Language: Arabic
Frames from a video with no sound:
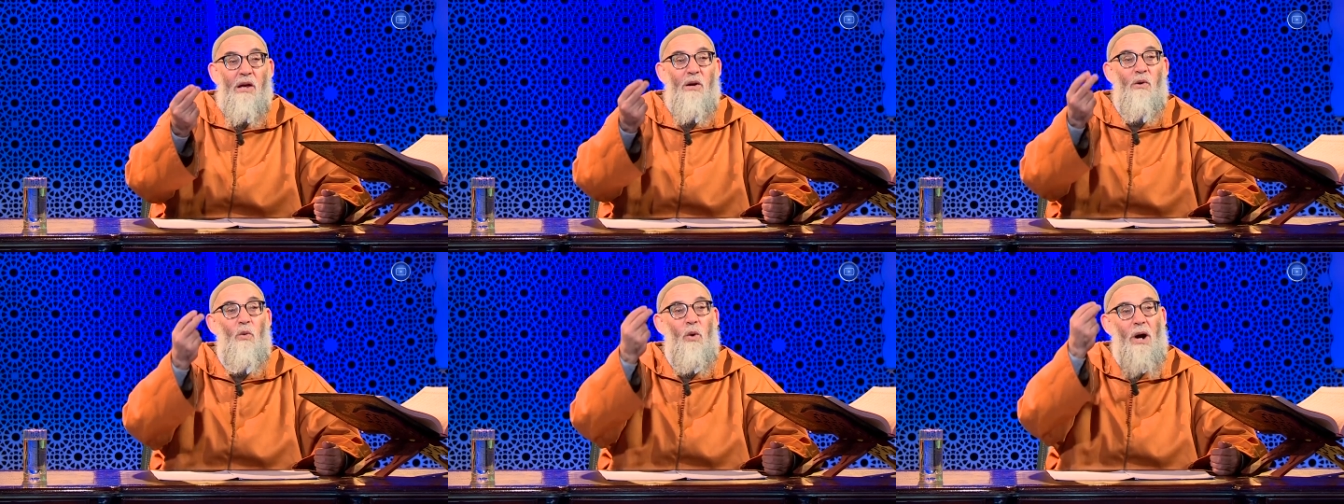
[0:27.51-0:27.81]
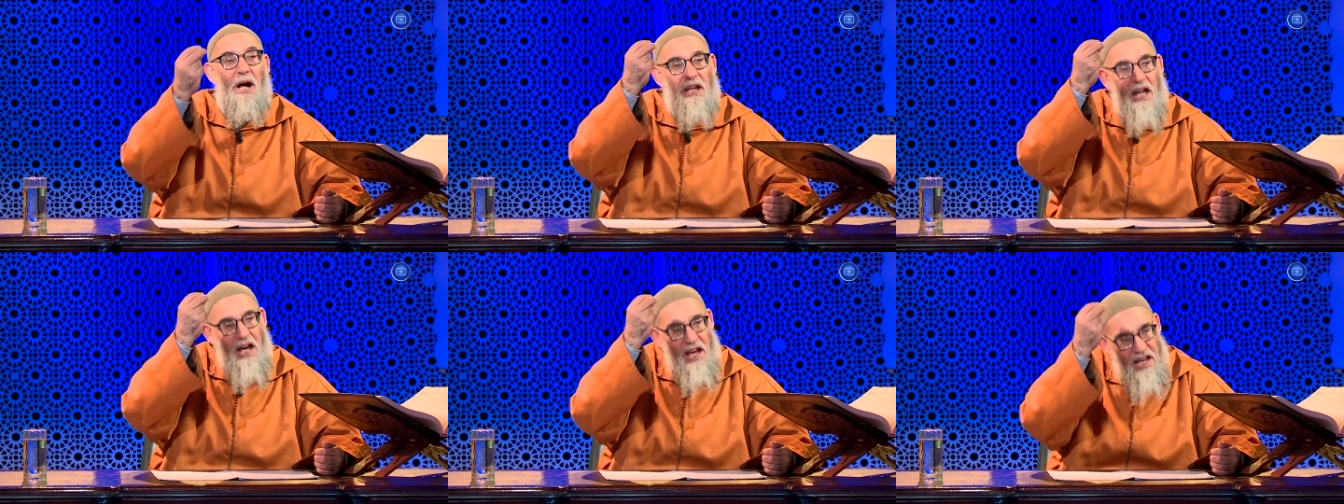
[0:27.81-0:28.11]

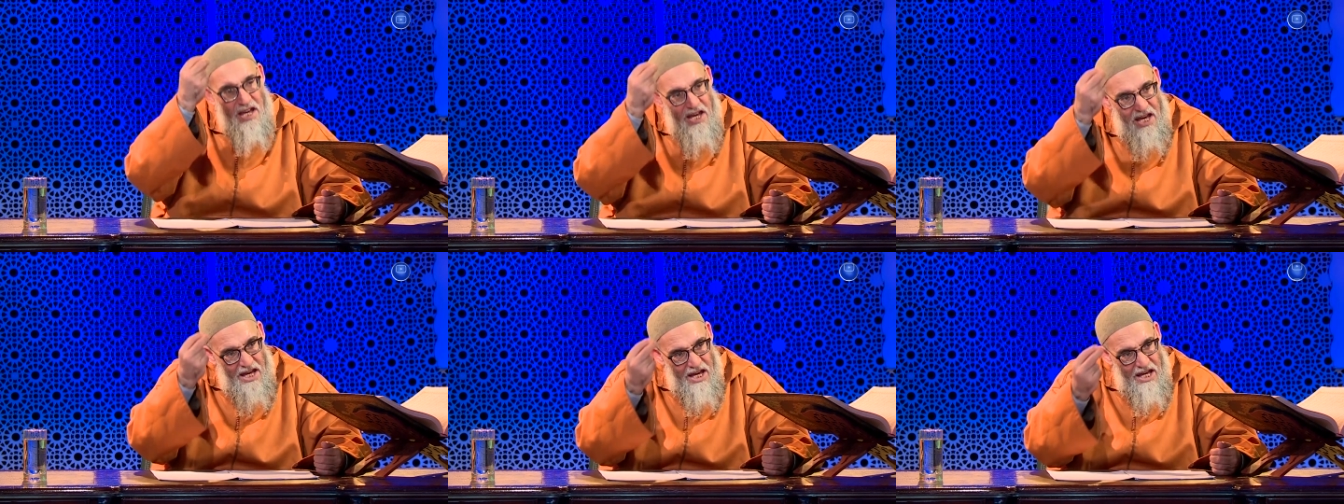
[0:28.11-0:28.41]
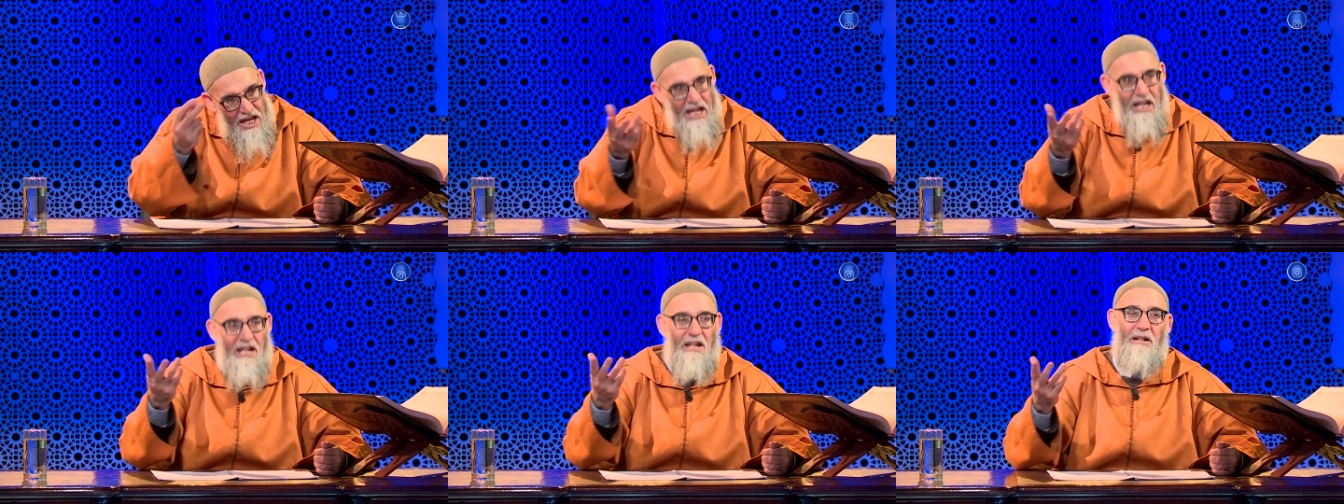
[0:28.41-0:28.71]

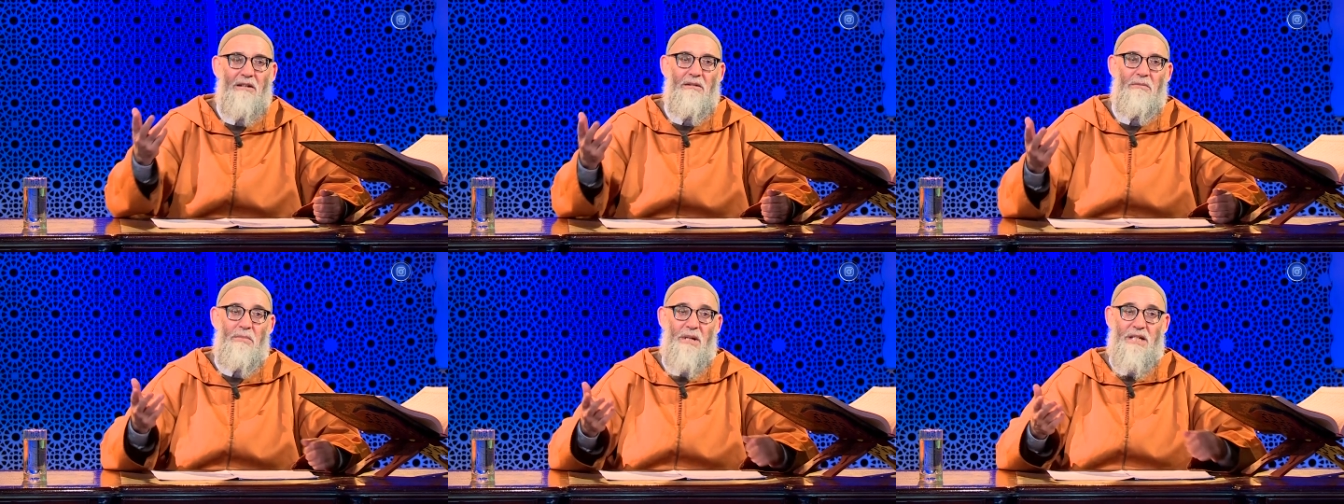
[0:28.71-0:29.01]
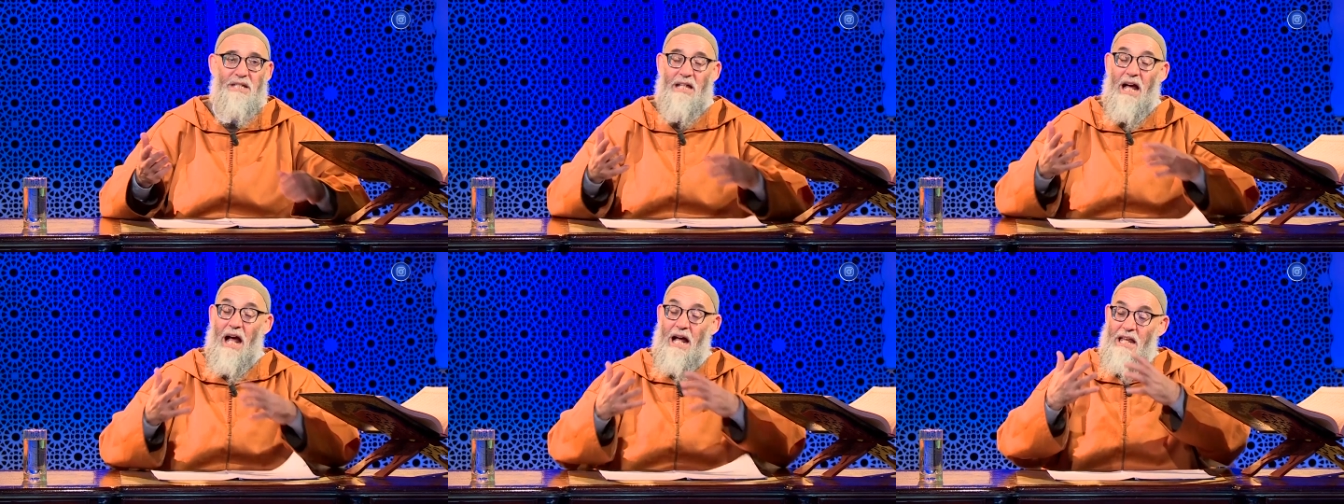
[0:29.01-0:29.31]
ونهيه
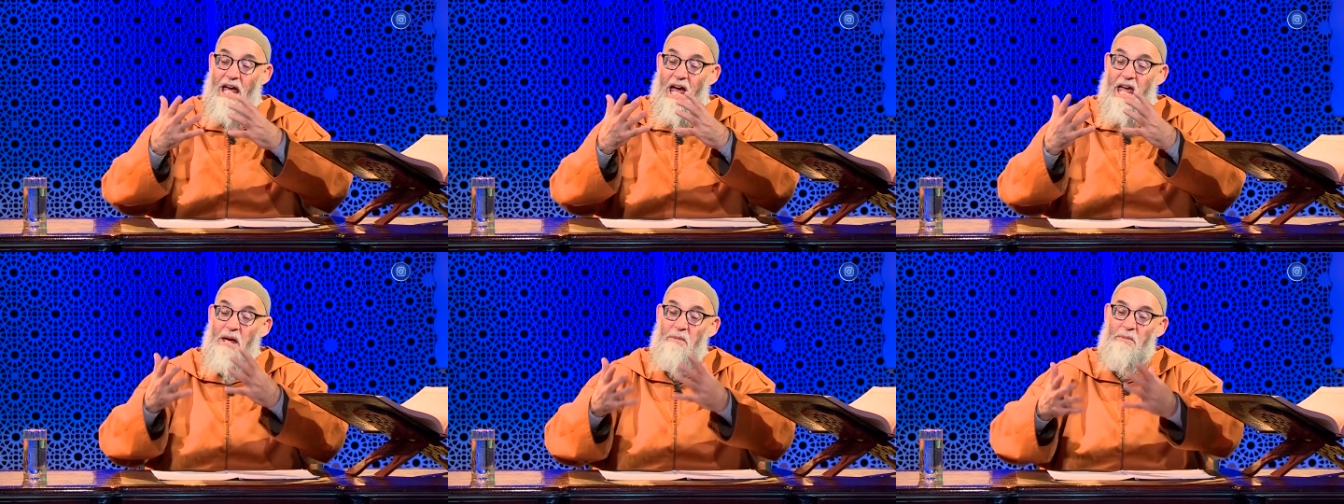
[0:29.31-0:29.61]
بصح لا